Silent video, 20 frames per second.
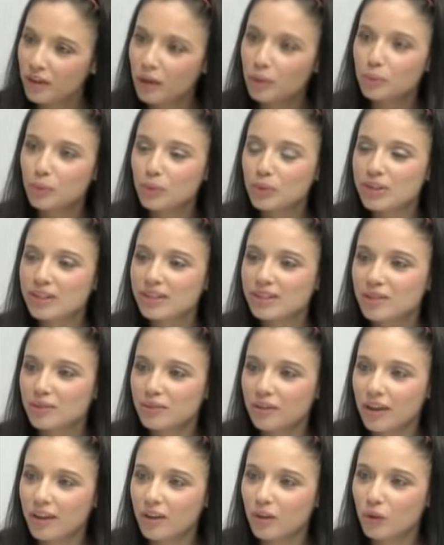un peu ce qui
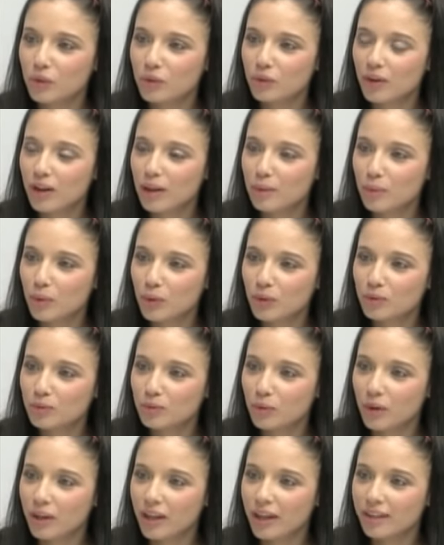se fait dans la mode
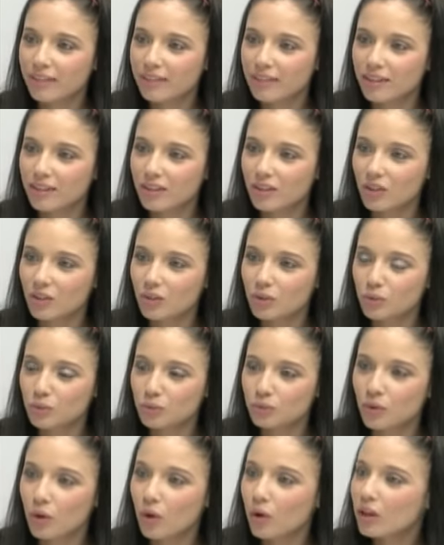Vous regardez
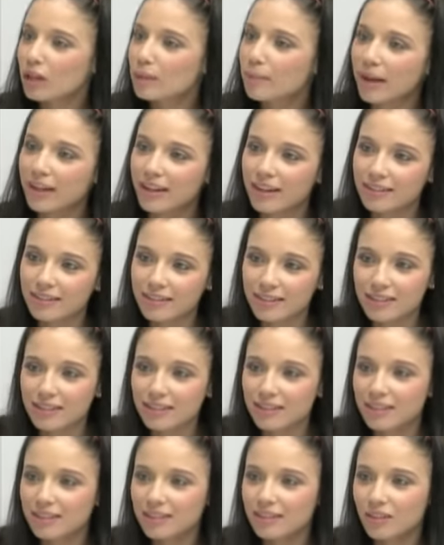souvent les
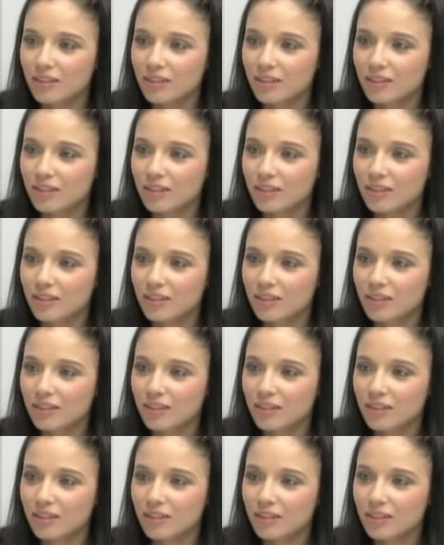magazines,